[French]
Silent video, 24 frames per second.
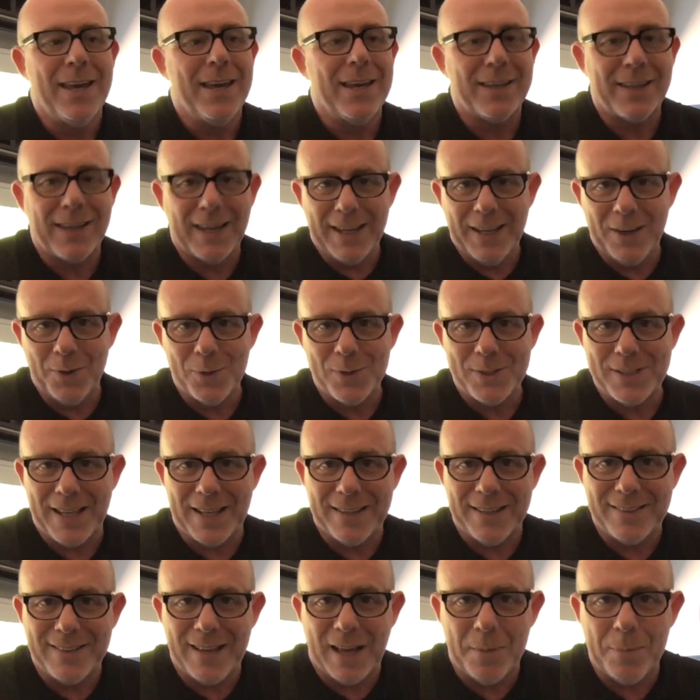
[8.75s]
créé le
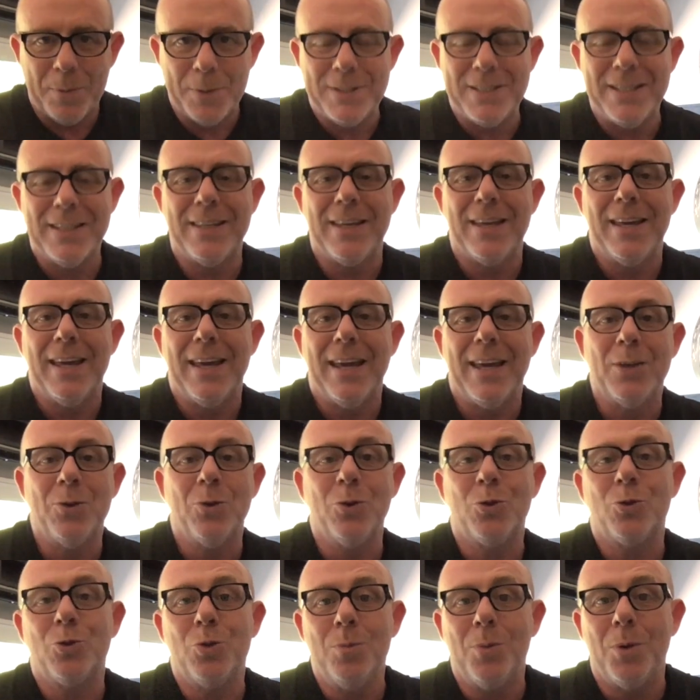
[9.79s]
scan thérapeutique et
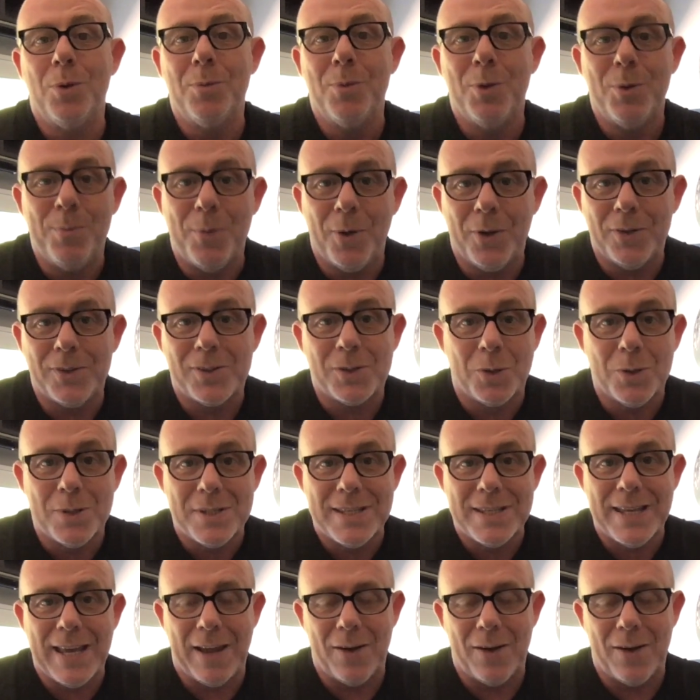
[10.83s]
donc tout le monde me demande ce que c'est.